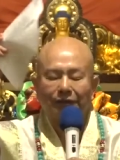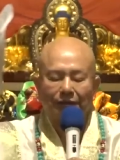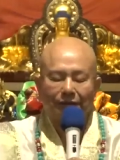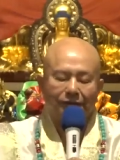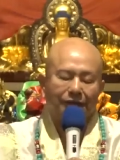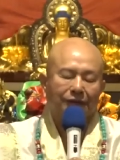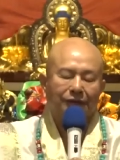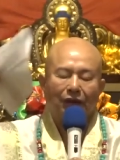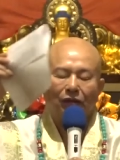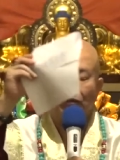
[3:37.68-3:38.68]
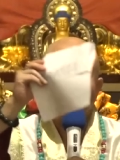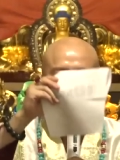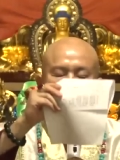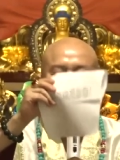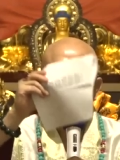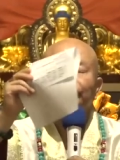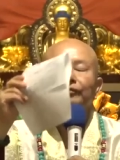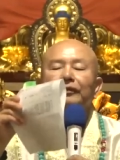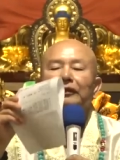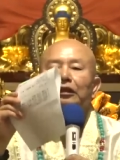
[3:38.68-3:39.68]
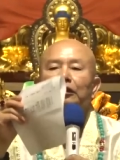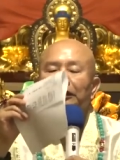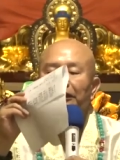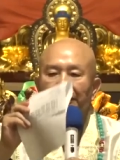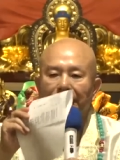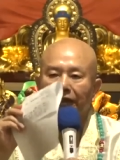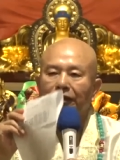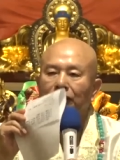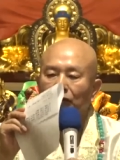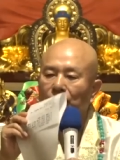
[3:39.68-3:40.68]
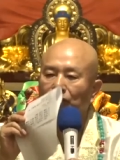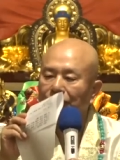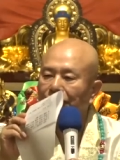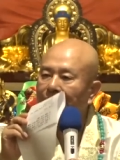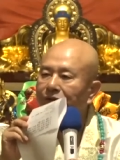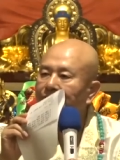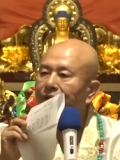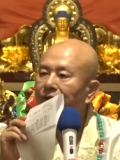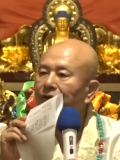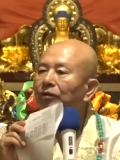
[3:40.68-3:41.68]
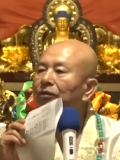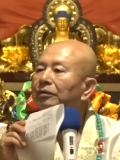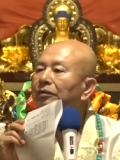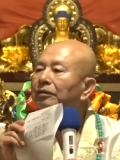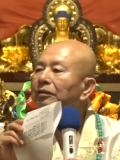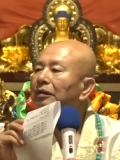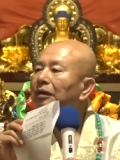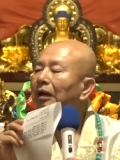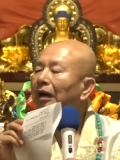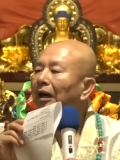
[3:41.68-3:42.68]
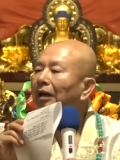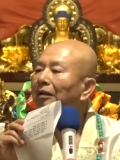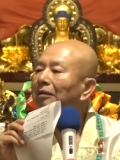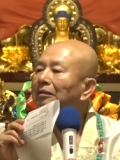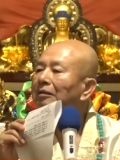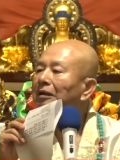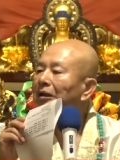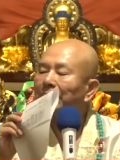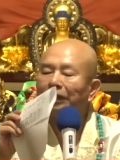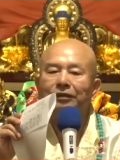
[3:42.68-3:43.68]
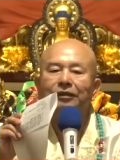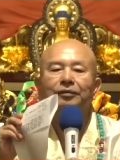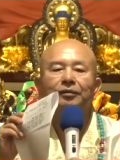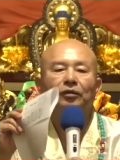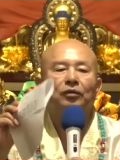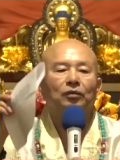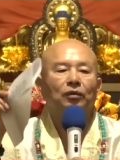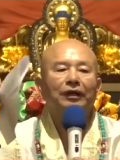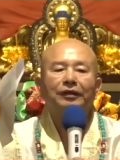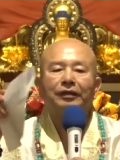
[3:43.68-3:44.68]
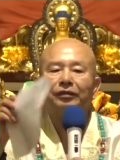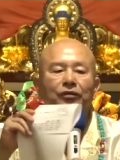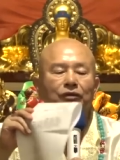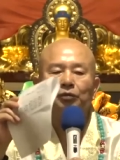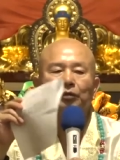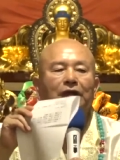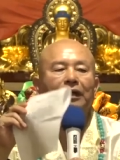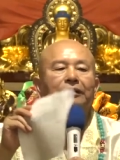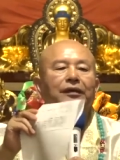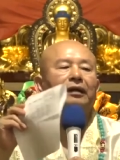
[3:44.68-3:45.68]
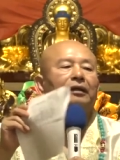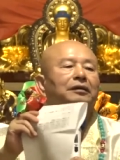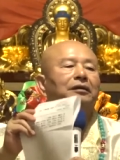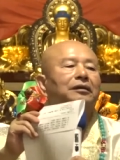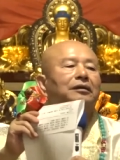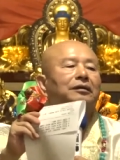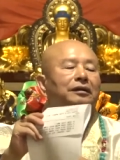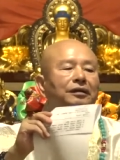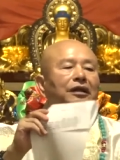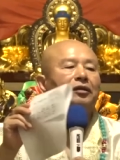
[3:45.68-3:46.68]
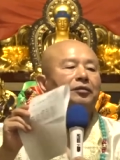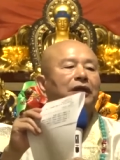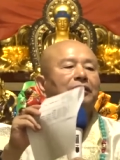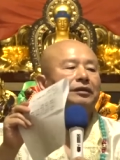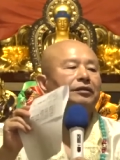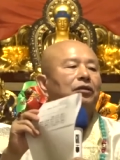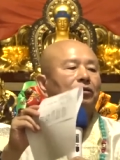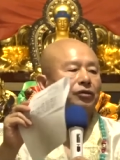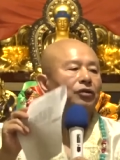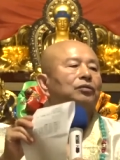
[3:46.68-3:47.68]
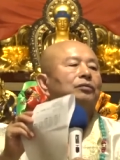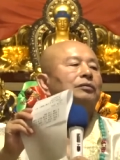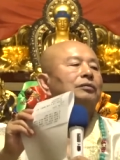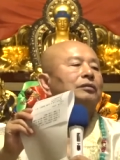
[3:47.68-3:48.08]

你这个套住，这个也可以做结界用啊，一般的。外灵就不敢来。你念一遍这种咒，